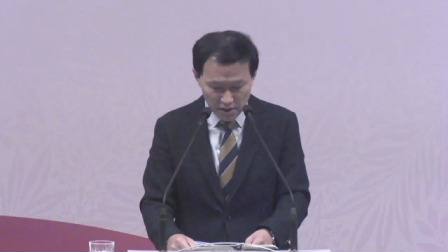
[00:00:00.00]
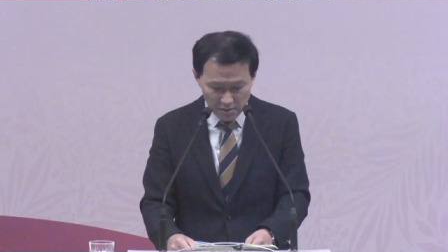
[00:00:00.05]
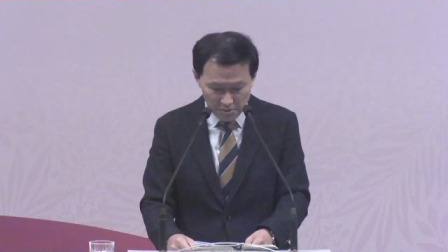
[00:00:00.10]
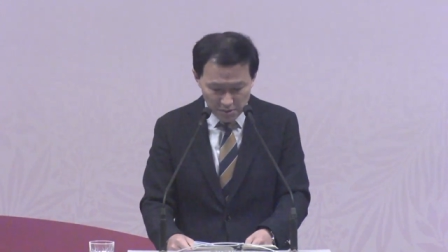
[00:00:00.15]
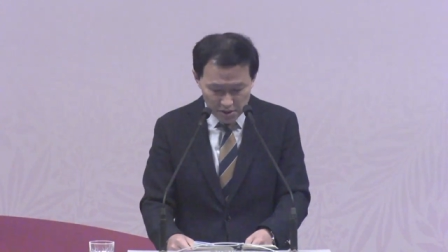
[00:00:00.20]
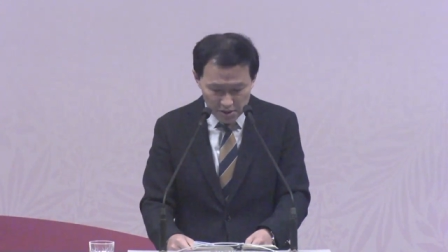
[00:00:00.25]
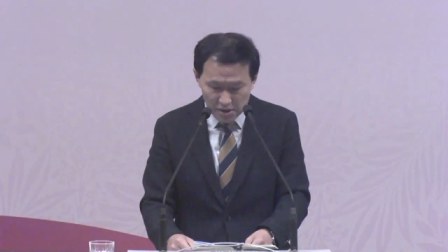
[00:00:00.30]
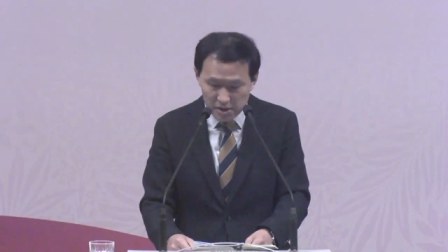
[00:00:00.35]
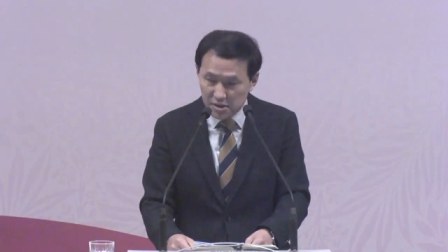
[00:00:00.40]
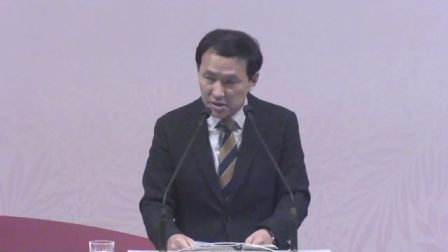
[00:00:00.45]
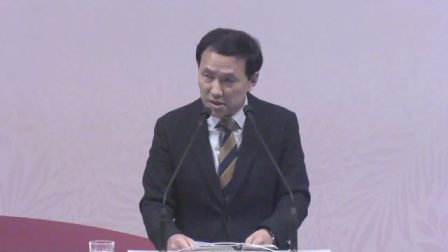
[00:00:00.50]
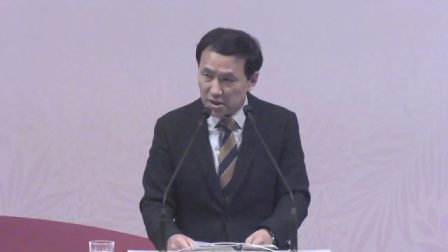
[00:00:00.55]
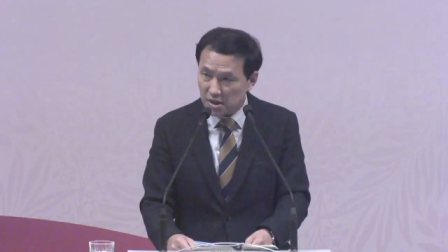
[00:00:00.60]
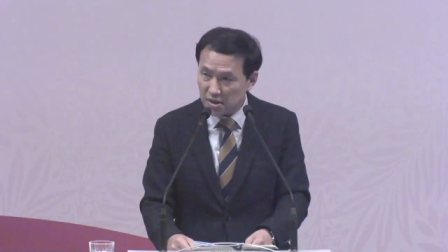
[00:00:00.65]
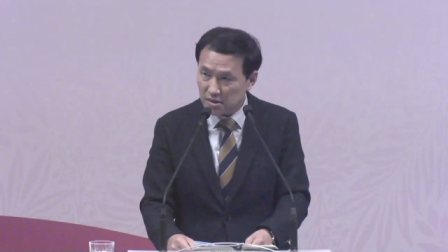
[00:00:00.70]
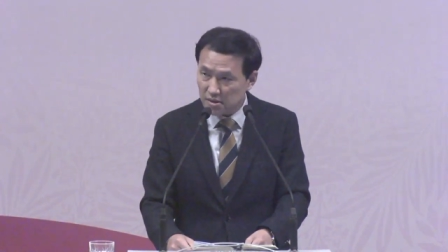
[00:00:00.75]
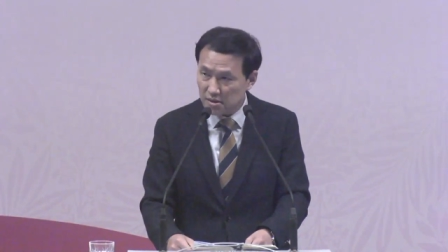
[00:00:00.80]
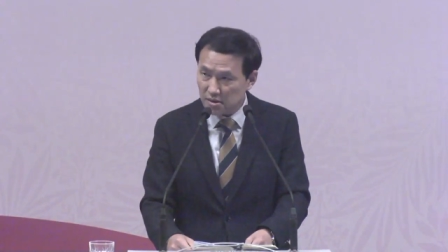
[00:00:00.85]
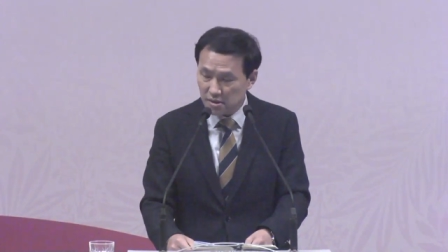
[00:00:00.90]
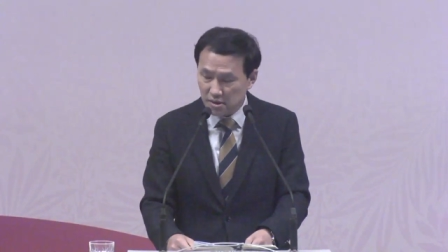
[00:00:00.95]
믿는
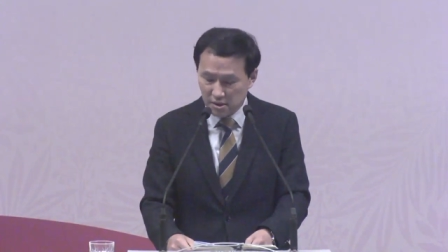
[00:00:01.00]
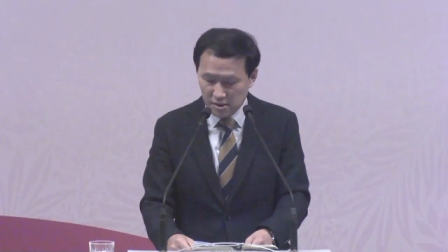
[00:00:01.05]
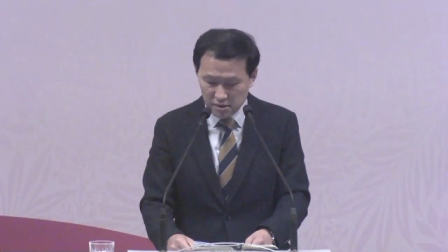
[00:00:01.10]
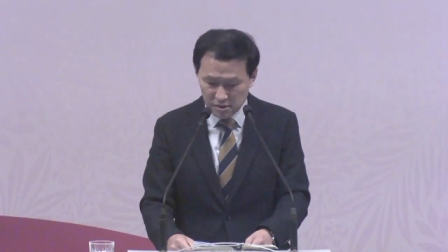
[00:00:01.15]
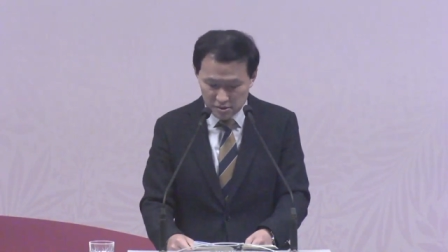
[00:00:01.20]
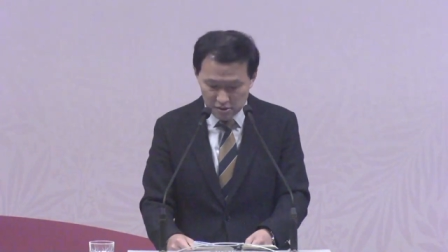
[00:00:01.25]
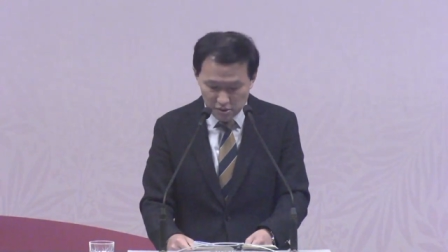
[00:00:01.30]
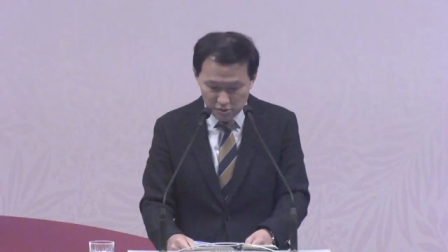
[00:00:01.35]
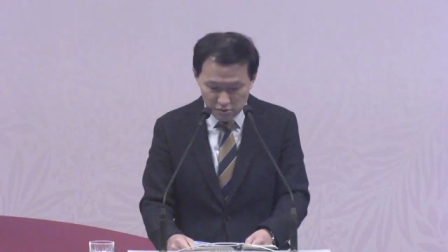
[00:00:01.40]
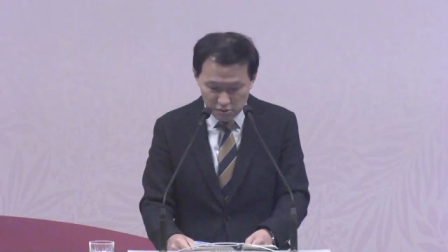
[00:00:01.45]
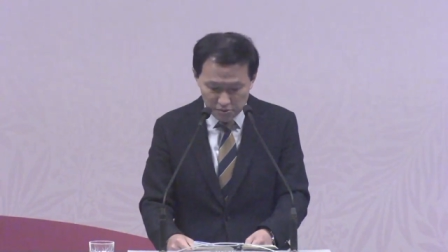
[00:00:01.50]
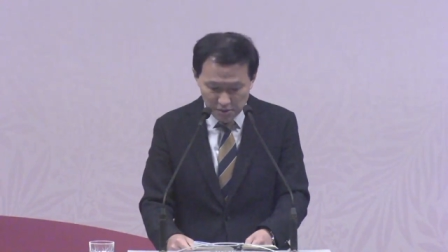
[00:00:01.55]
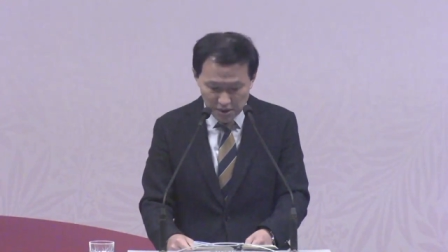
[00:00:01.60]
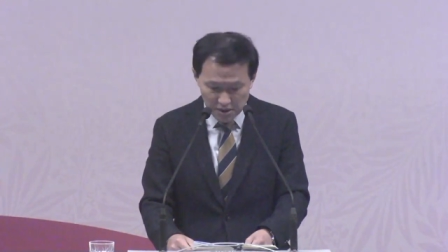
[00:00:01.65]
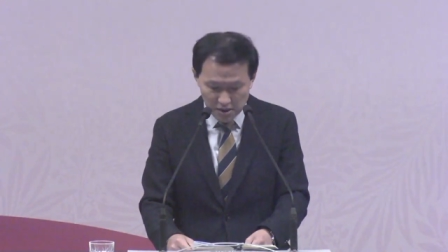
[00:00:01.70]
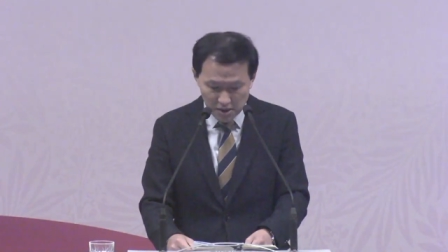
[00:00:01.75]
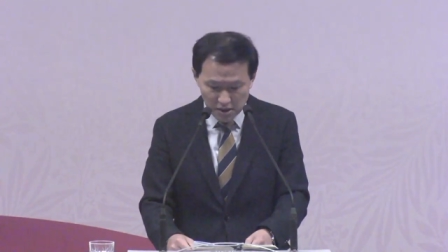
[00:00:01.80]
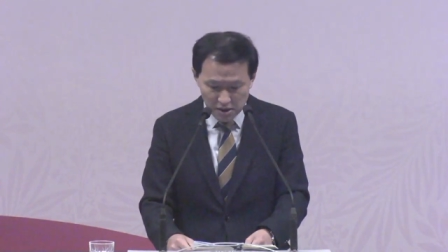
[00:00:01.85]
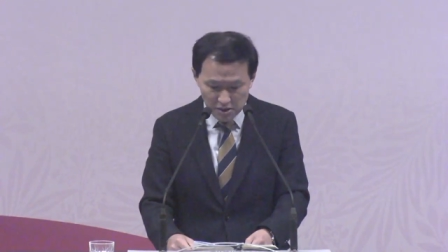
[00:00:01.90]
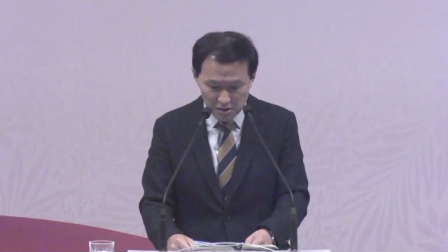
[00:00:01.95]
자는 천국
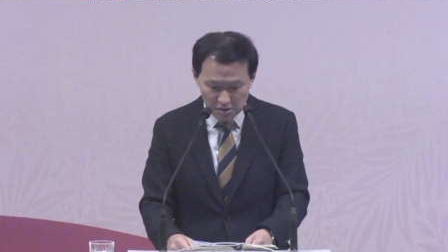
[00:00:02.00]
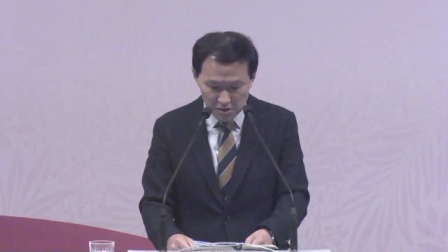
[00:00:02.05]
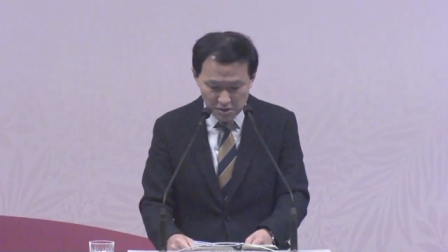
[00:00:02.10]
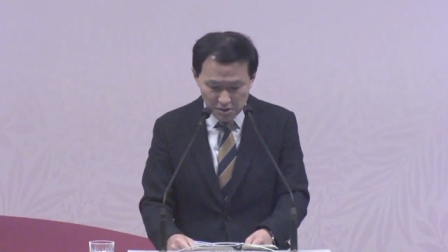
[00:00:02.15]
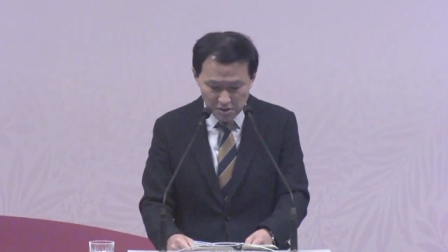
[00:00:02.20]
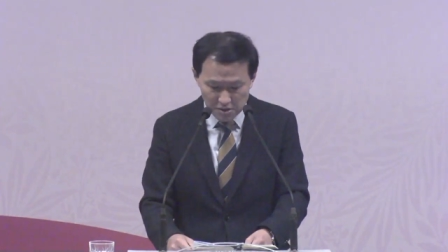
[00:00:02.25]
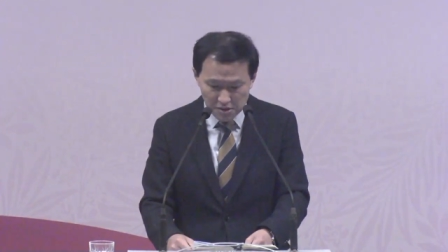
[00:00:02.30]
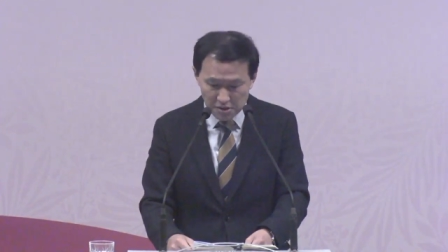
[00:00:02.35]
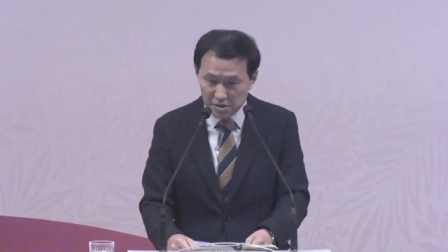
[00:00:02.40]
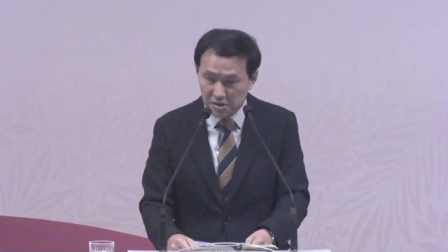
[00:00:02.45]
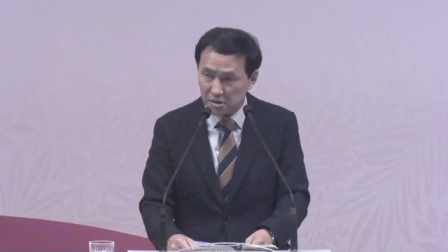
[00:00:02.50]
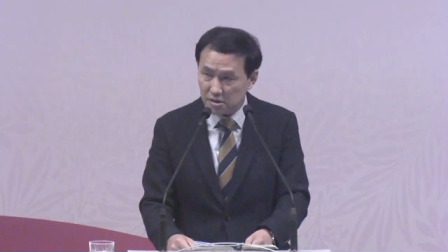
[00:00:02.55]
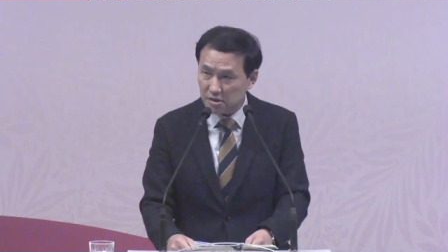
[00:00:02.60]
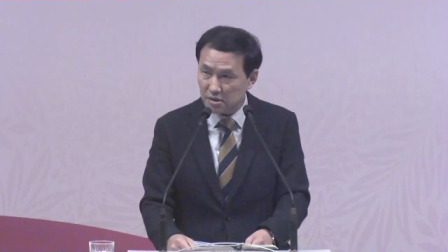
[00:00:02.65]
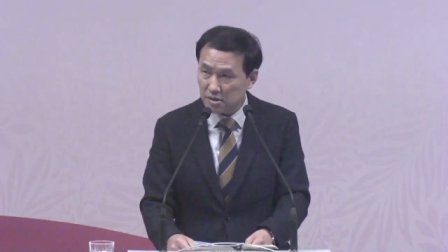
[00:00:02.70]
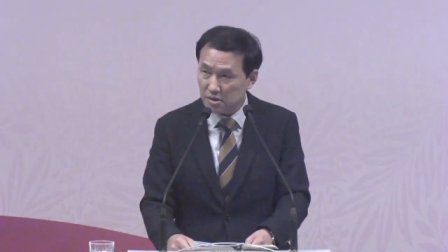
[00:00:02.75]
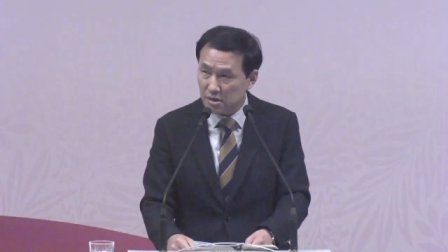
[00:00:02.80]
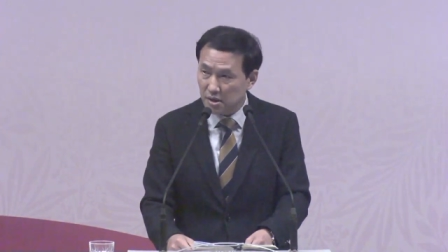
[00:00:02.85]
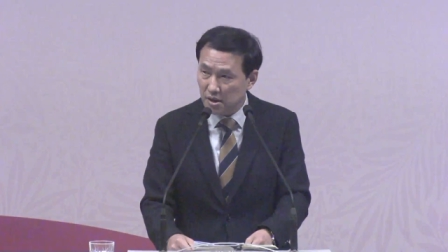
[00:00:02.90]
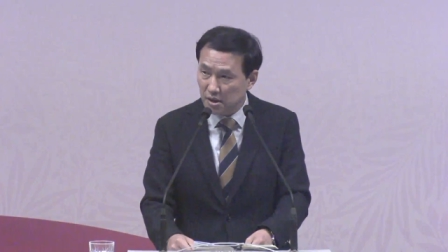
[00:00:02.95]
백성이 되어지는
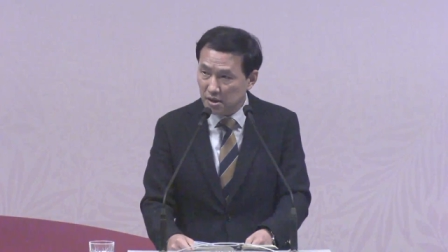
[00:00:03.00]
것은